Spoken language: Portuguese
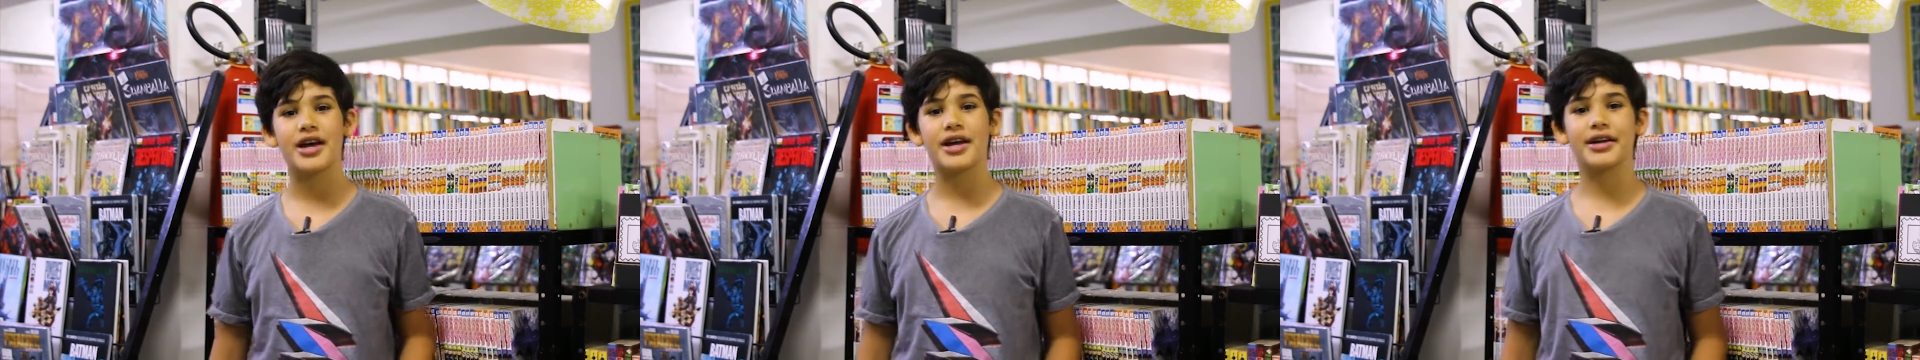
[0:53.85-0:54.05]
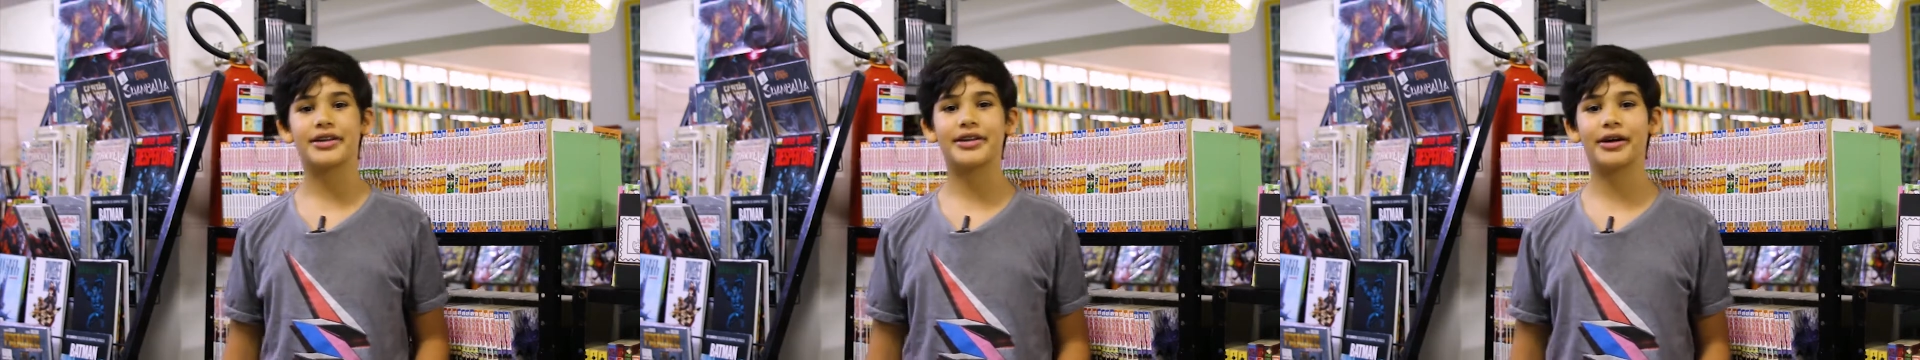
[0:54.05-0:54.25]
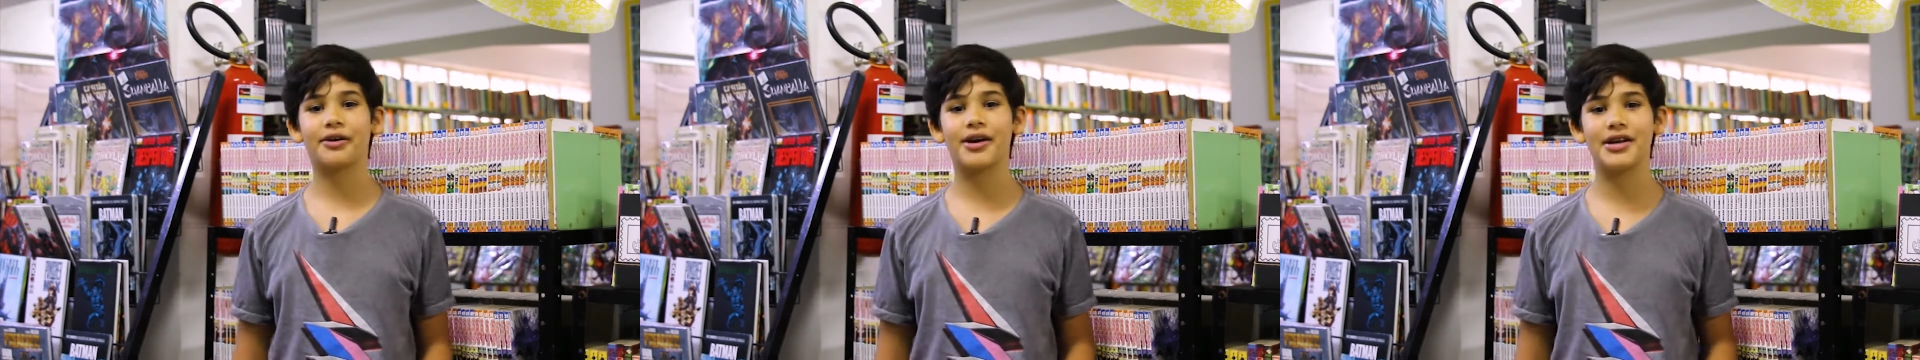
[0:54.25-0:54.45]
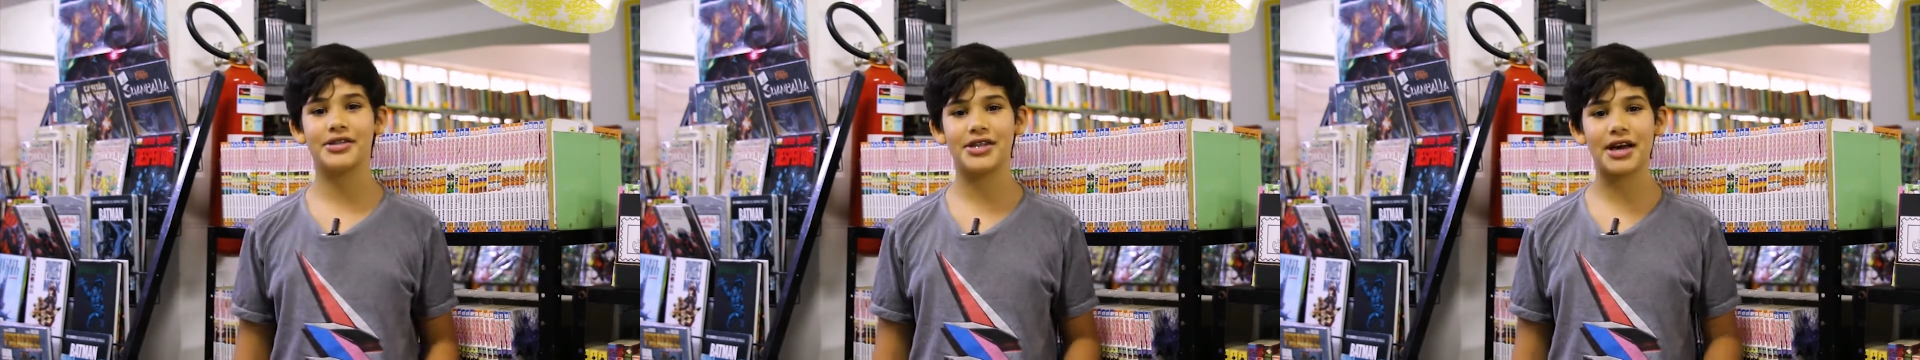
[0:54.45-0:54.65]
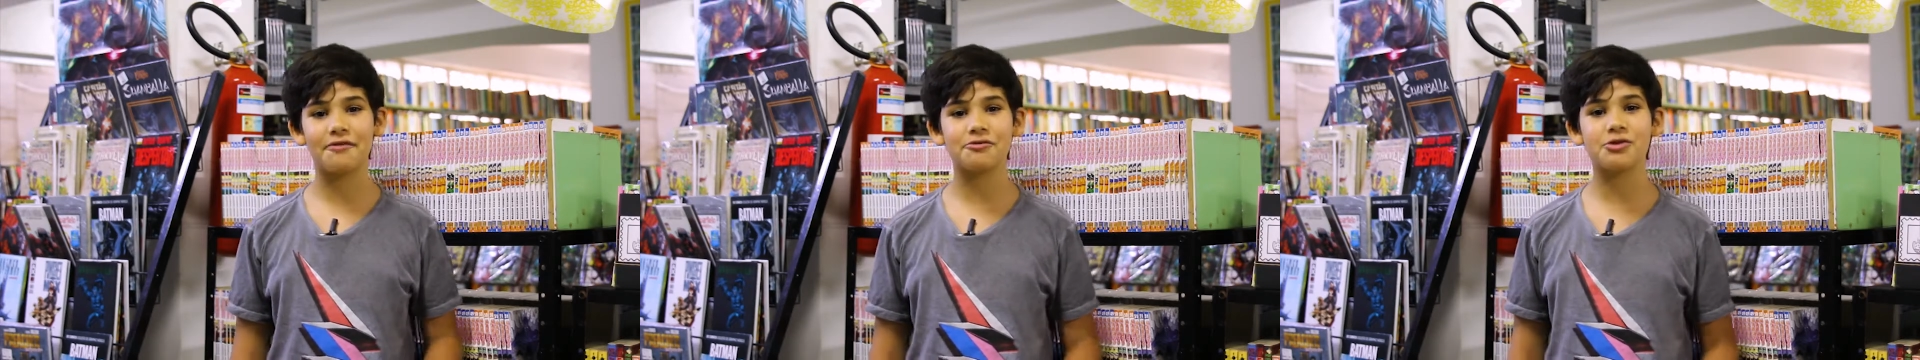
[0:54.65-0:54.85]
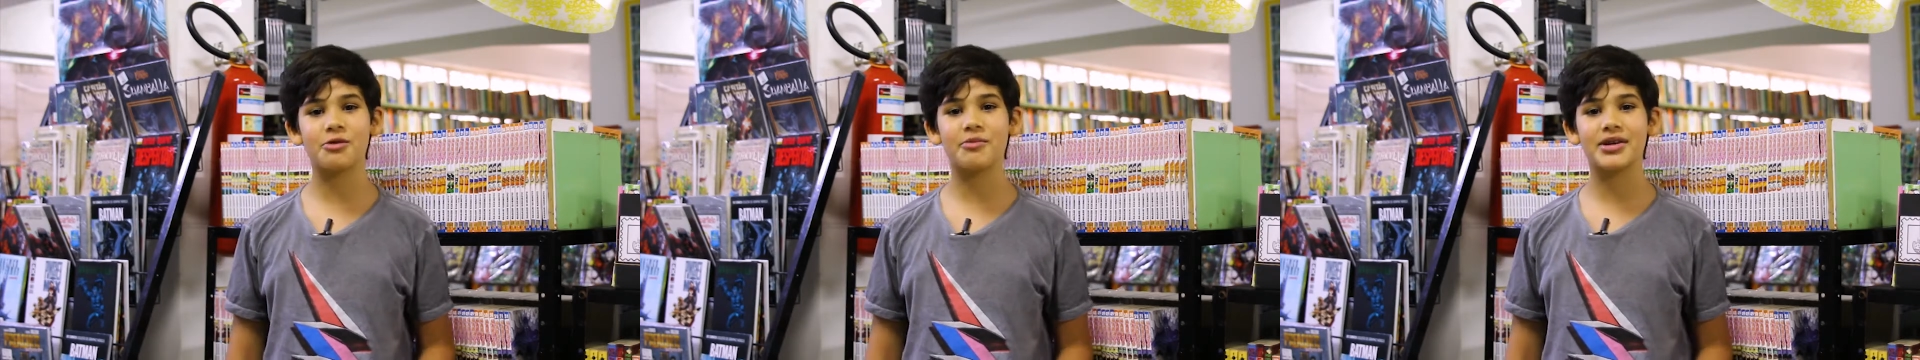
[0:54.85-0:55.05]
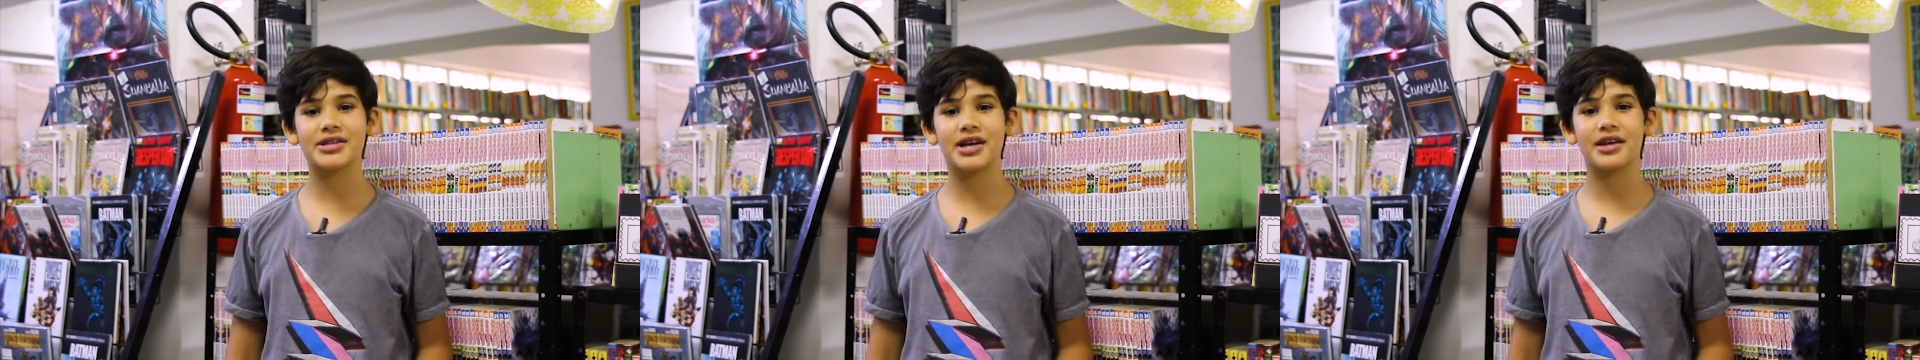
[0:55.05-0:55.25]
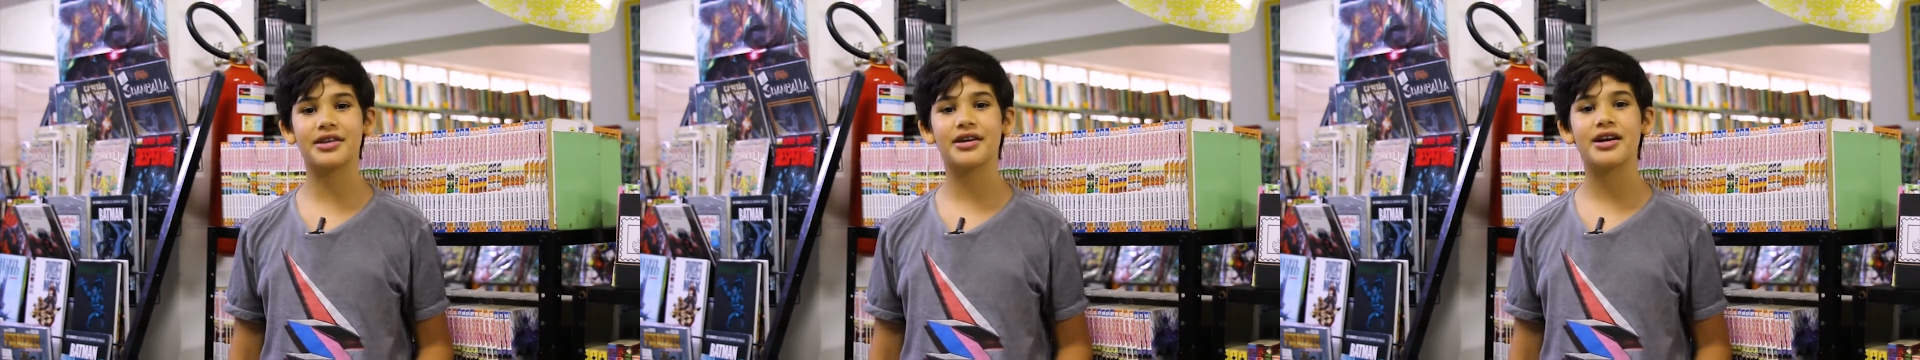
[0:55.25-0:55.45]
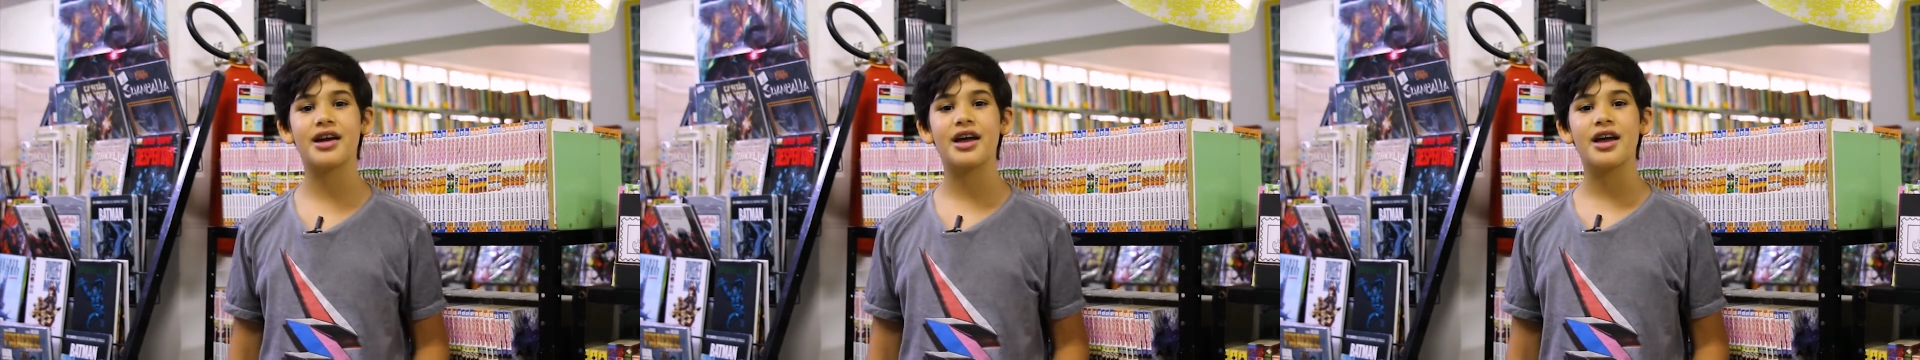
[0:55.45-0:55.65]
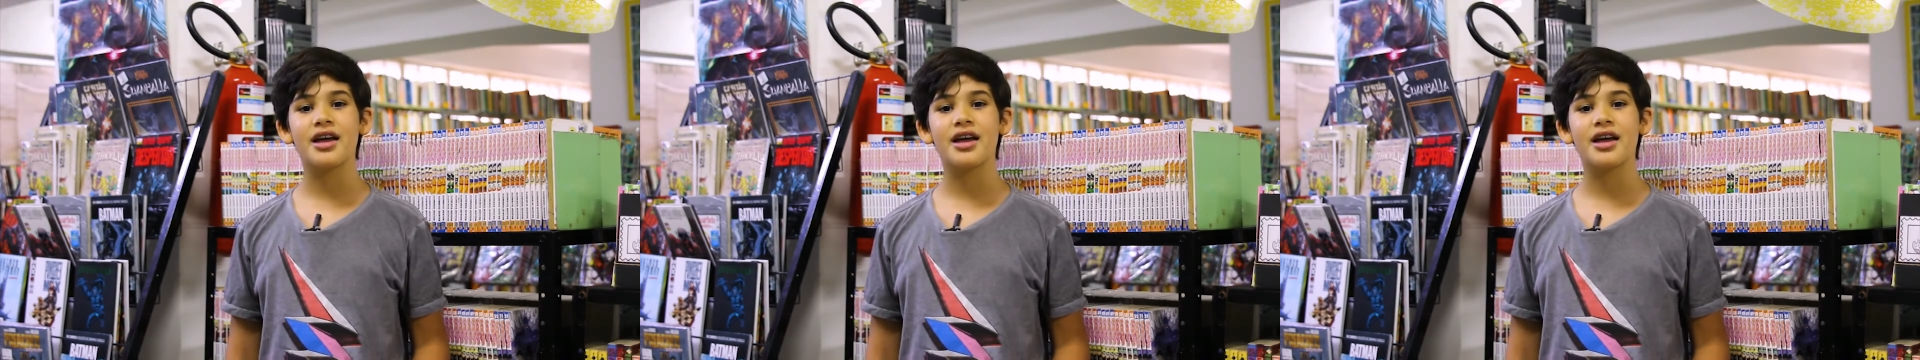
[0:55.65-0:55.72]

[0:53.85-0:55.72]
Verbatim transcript: Então reserve sua mesada